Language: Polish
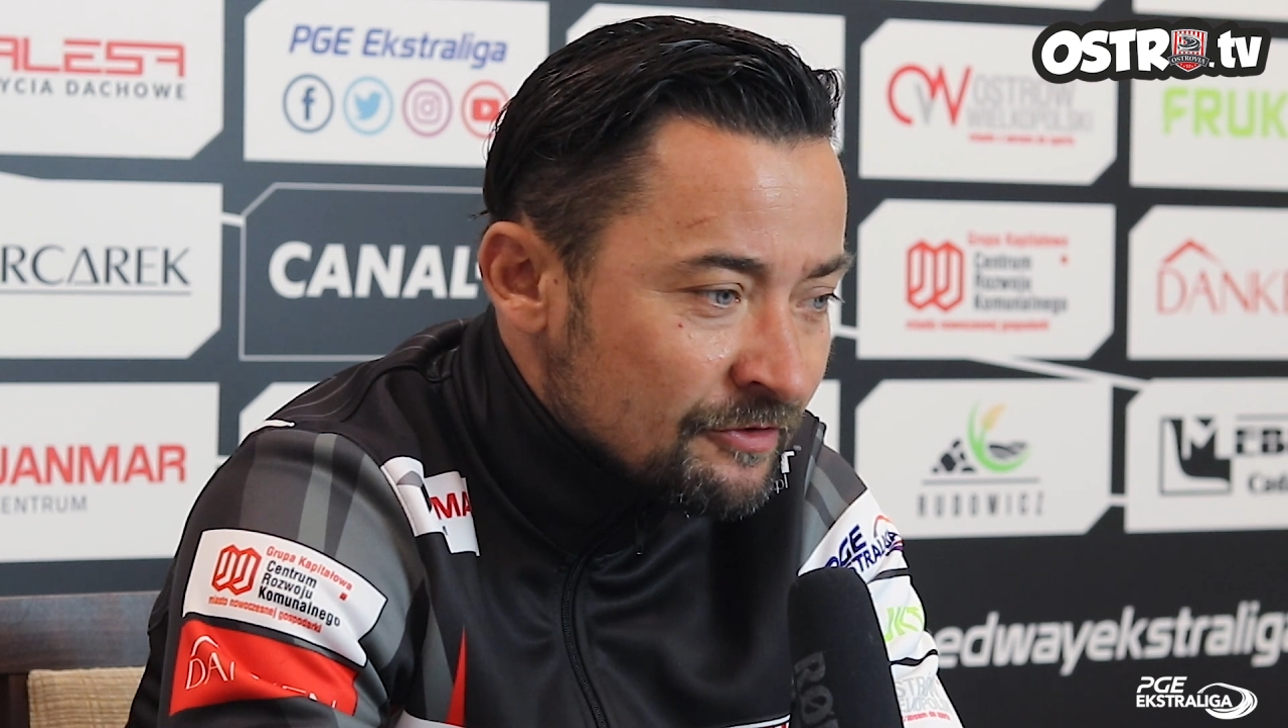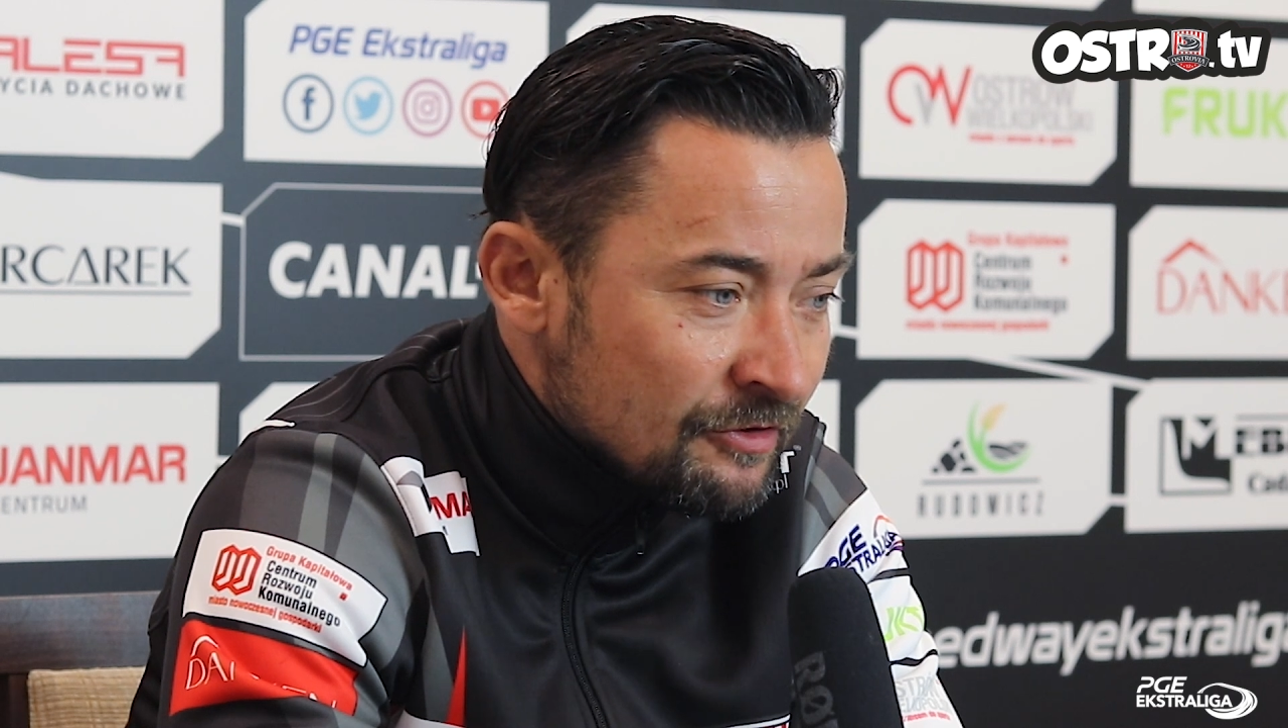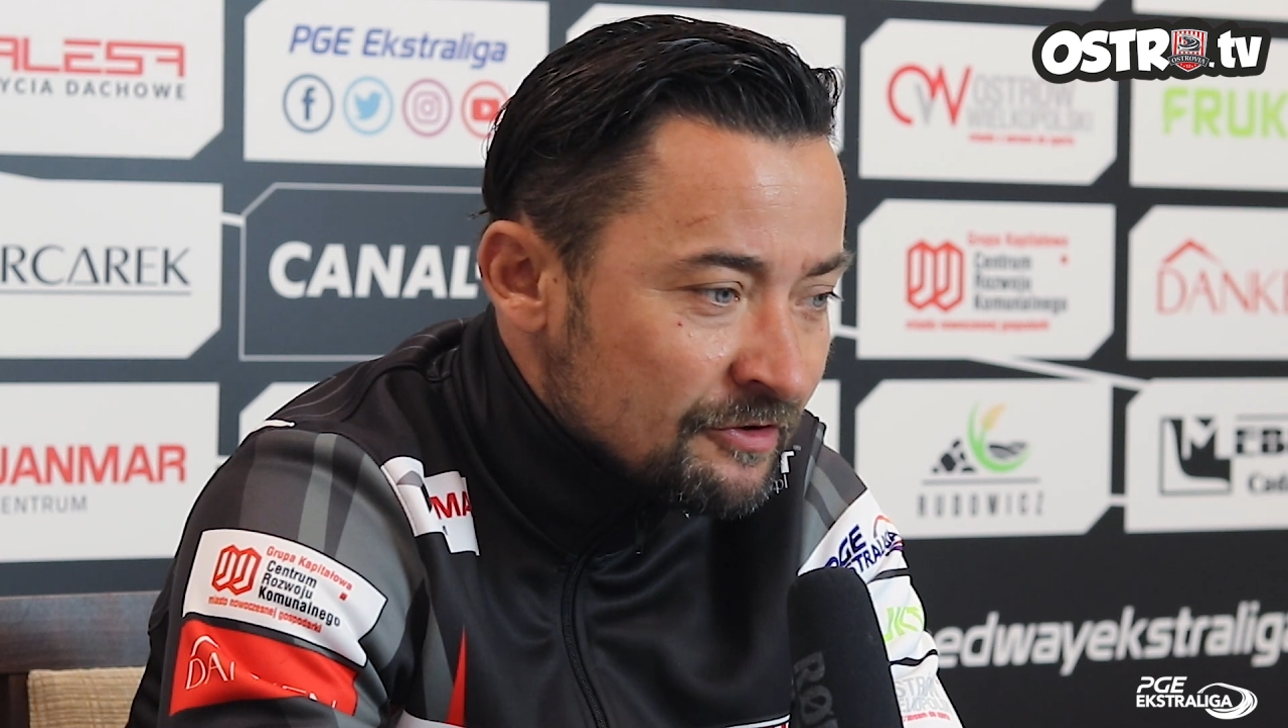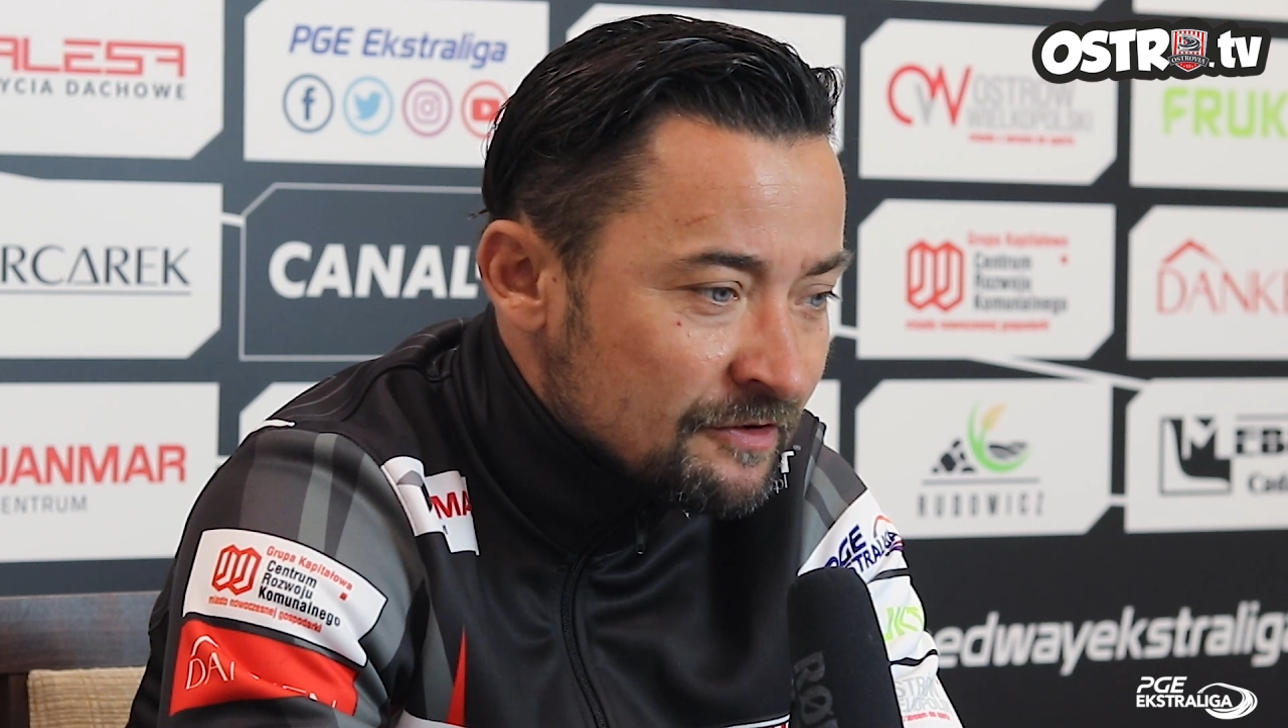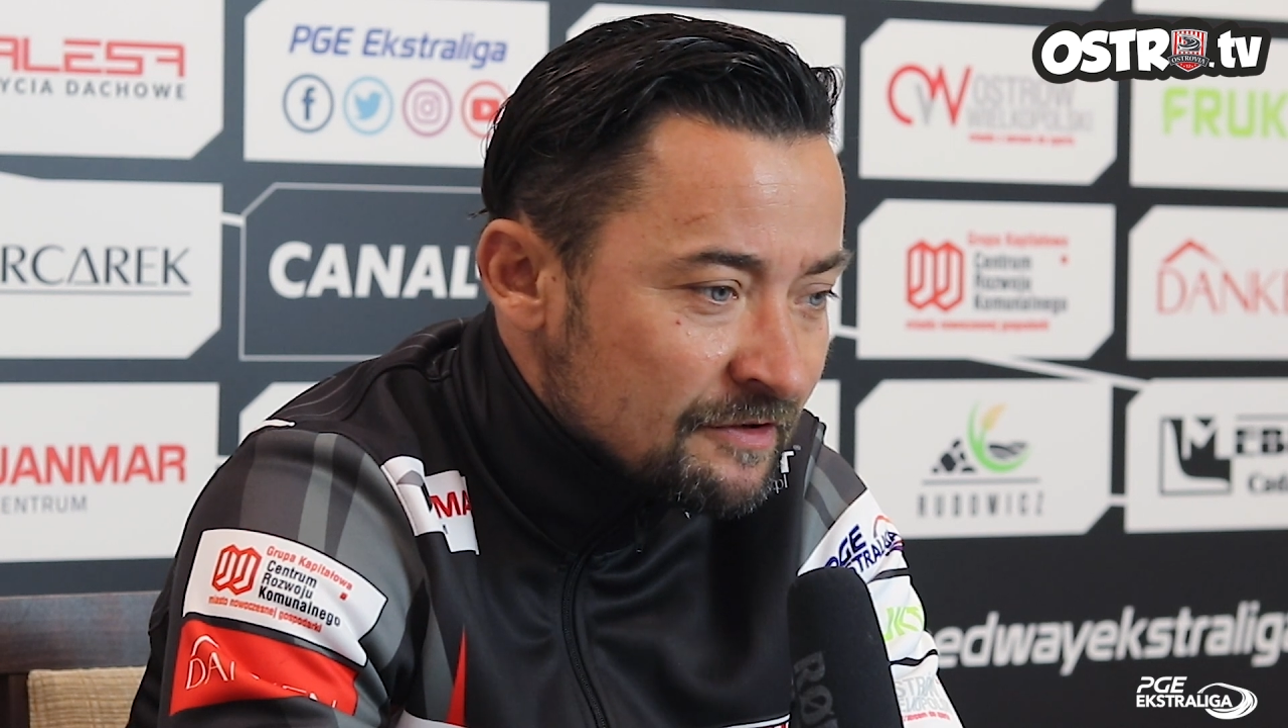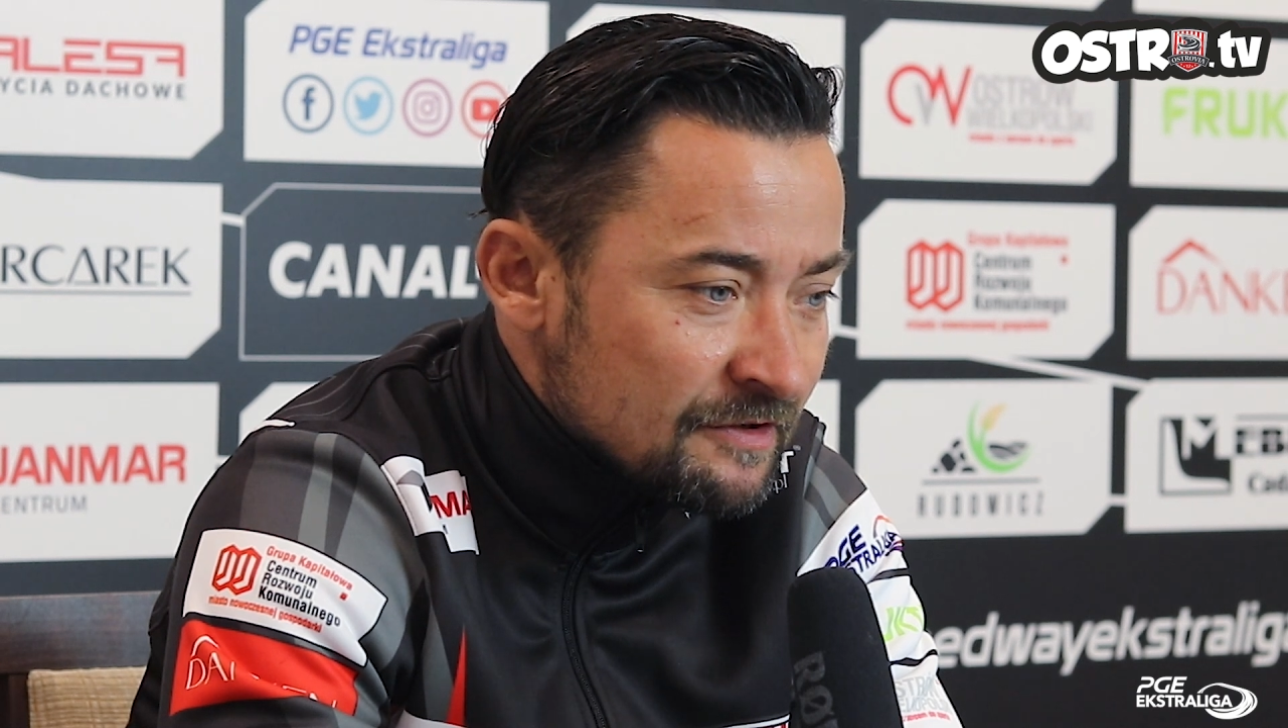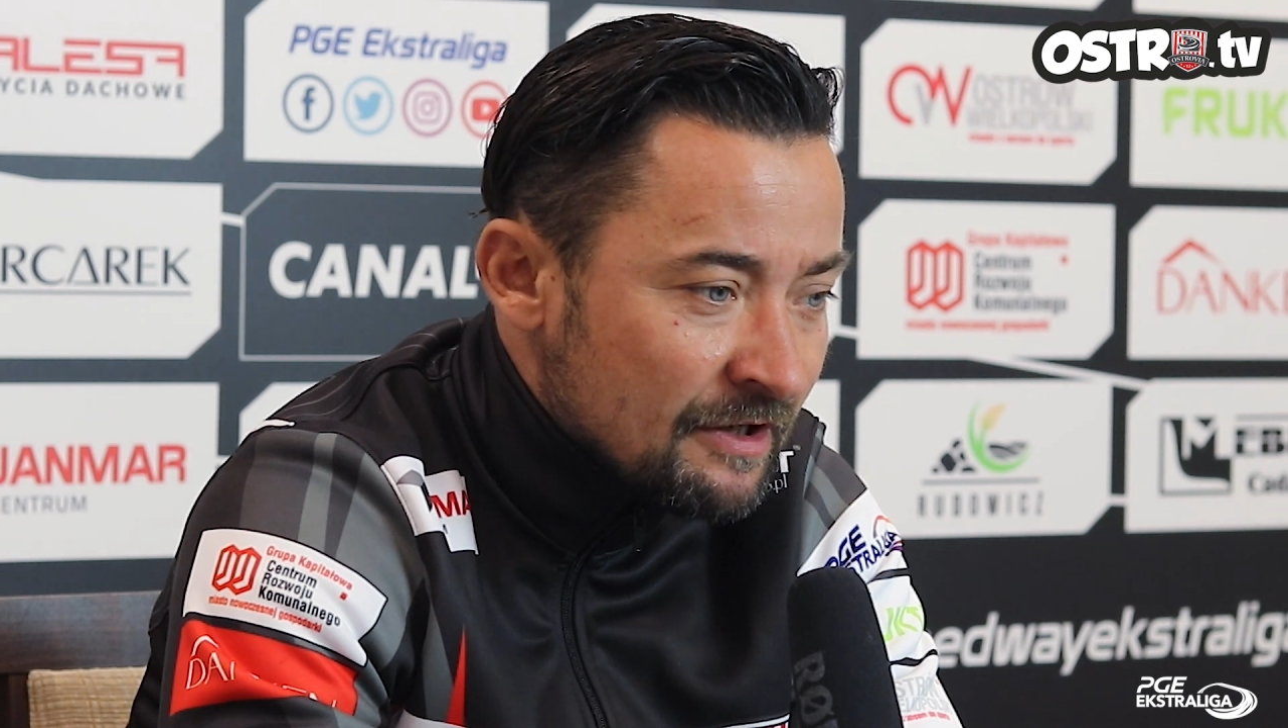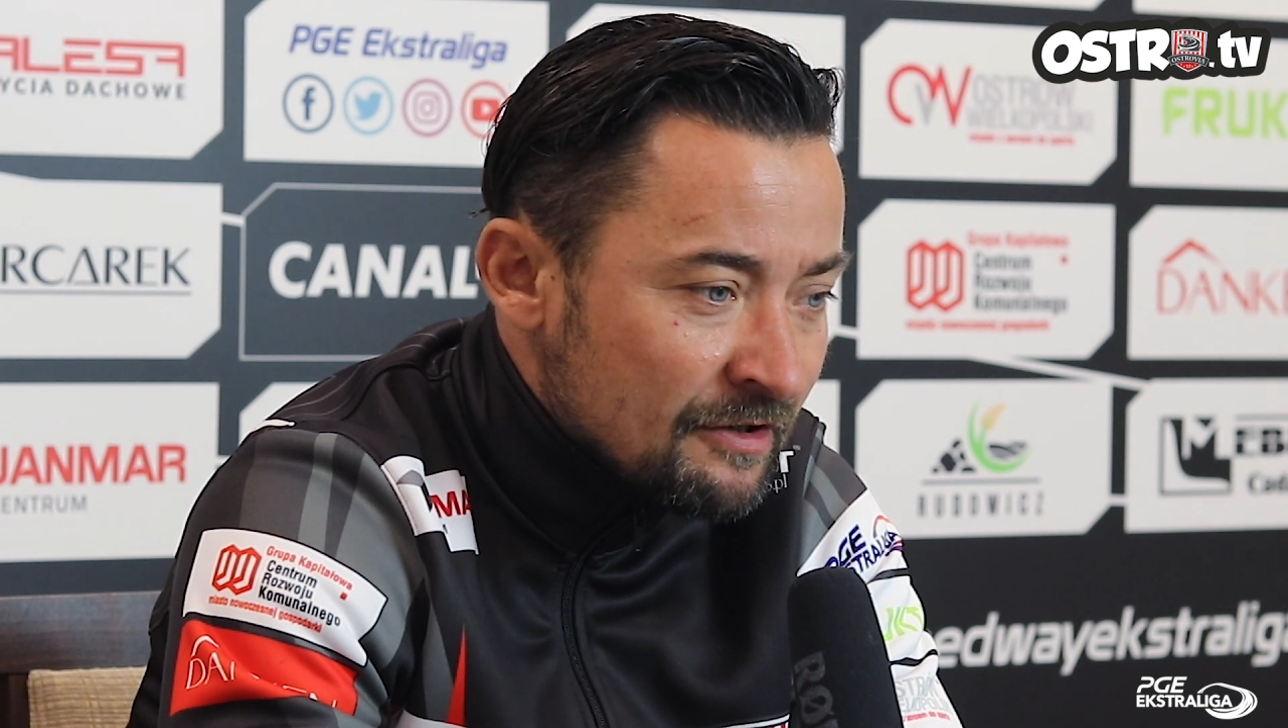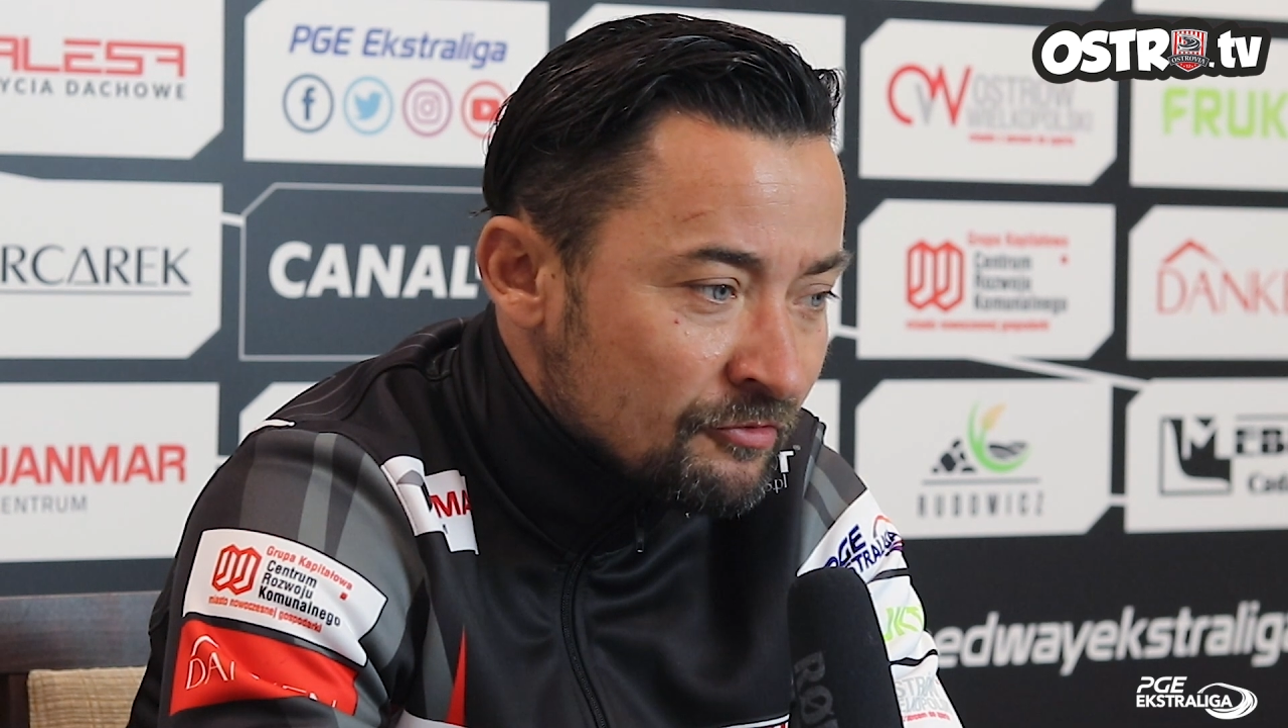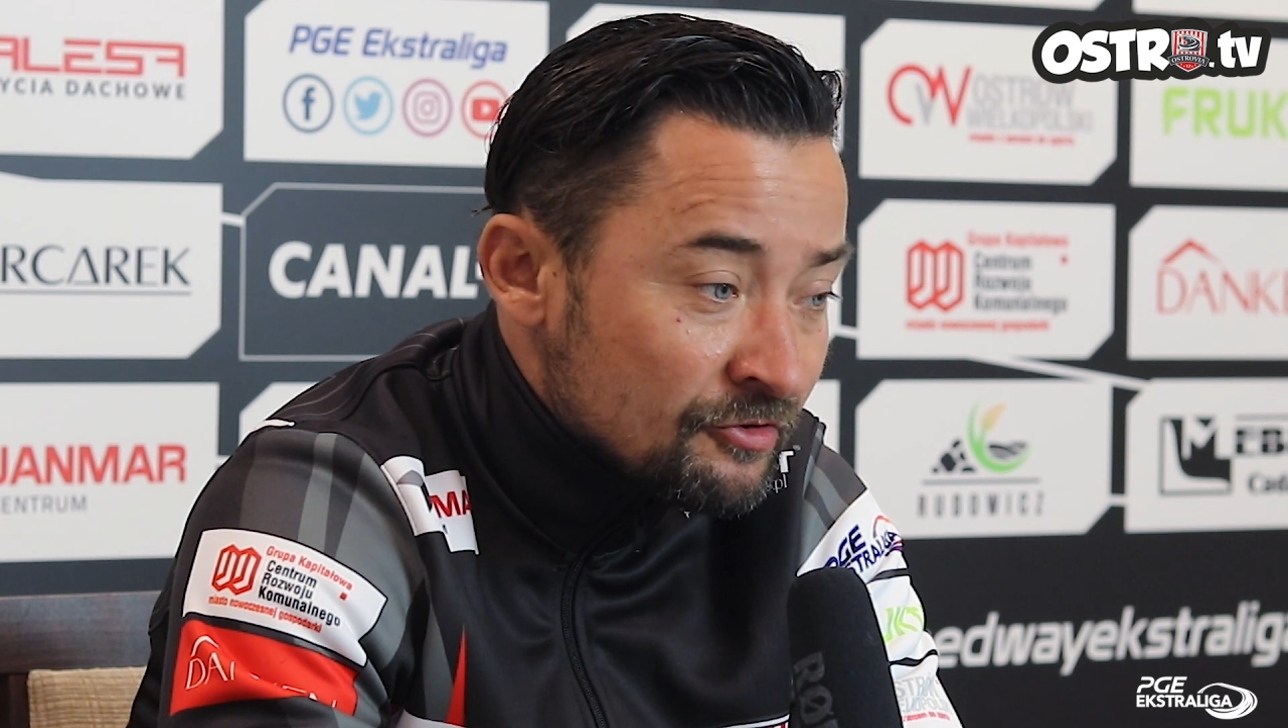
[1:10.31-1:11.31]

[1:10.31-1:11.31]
wychodzi ze startu,